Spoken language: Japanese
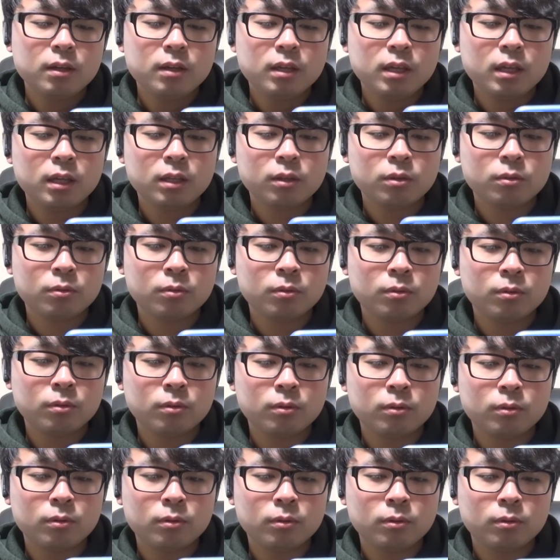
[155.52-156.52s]
えっ、ー、
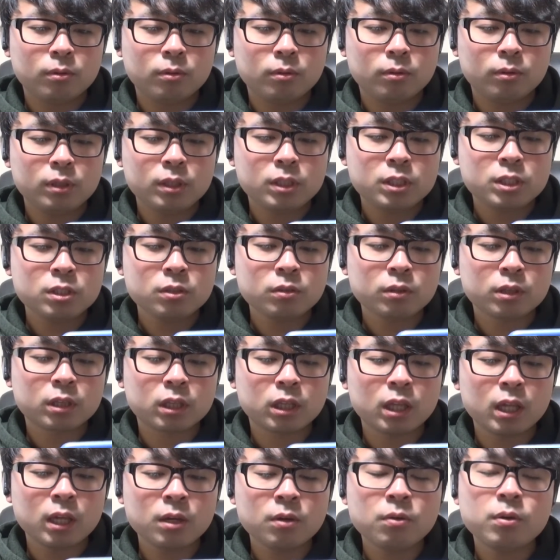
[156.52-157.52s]
と、一応
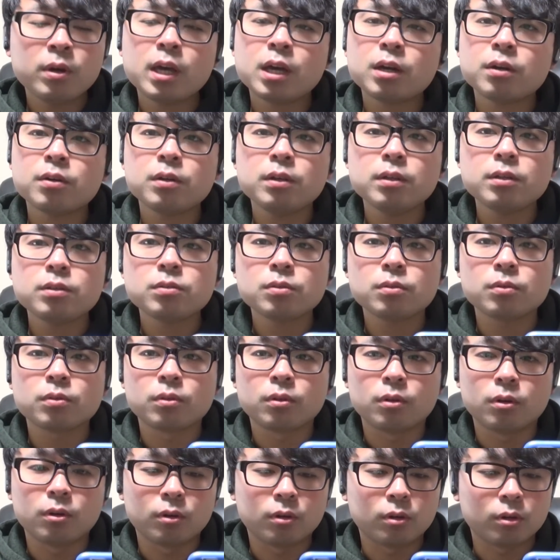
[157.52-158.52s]
1500以上
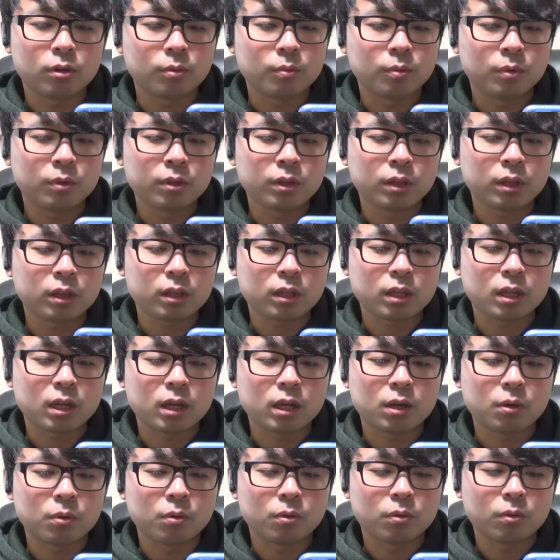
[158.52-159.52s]
の
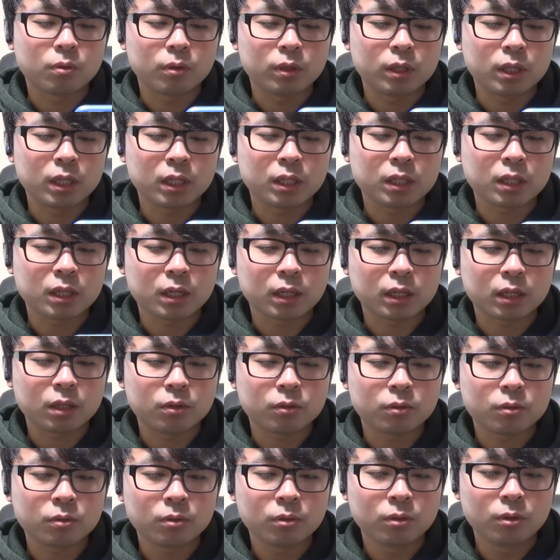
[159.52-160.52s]
モンスターを入れてあげ
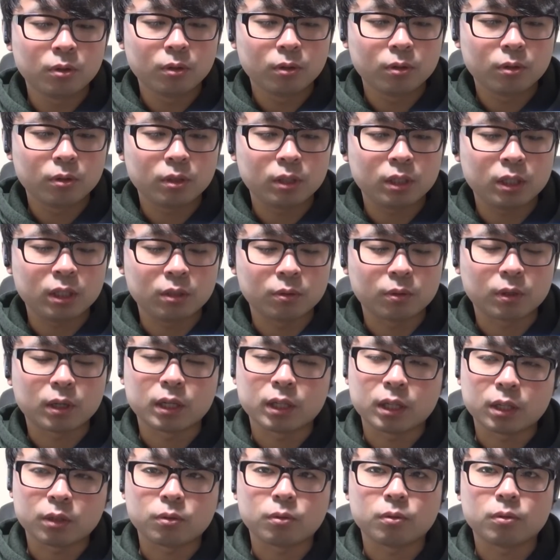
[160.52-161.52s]
るといいの
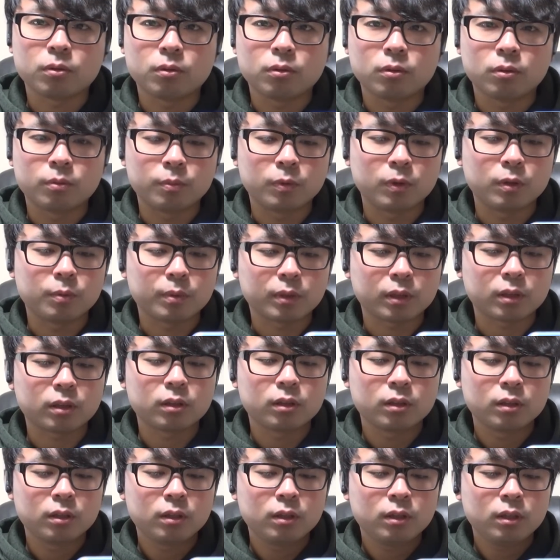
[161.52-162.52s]
かなと思いま
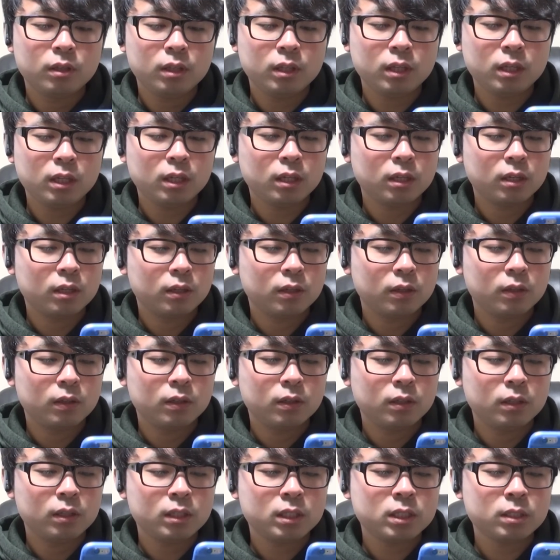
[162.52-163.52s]
す。で、
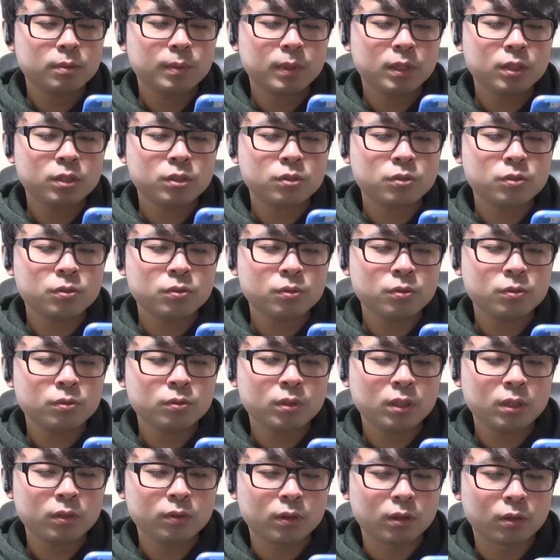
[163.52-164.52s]
一番重要
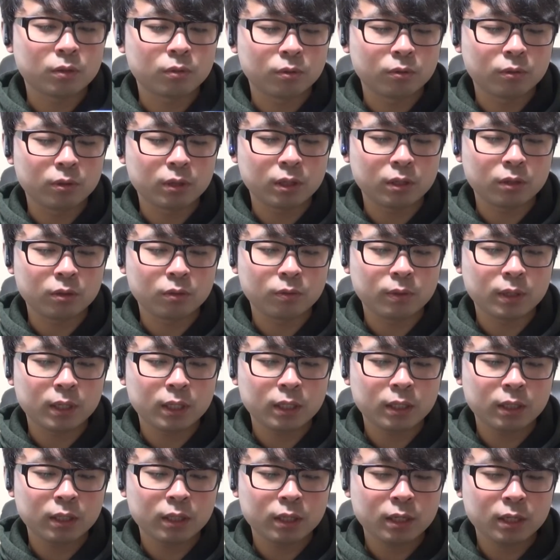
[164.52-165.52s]
なのがこの辺の
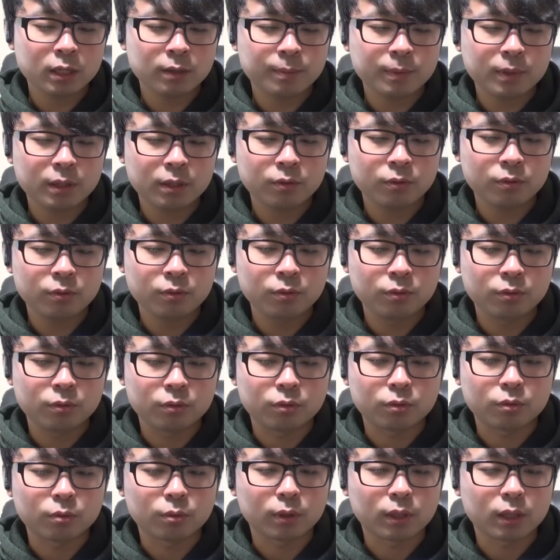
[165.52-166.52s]

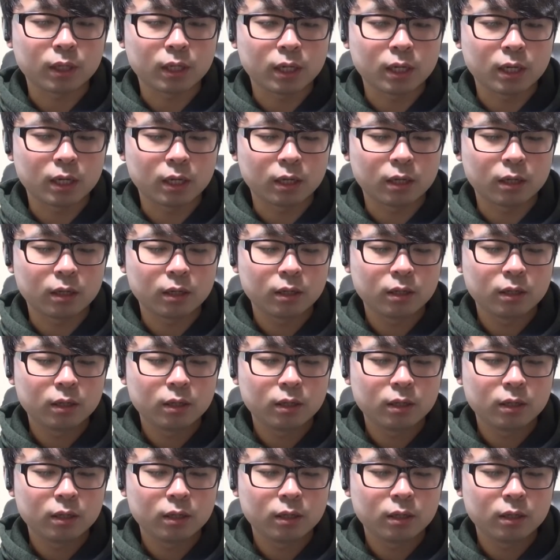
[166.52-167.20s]
ワンダーバルーンとか、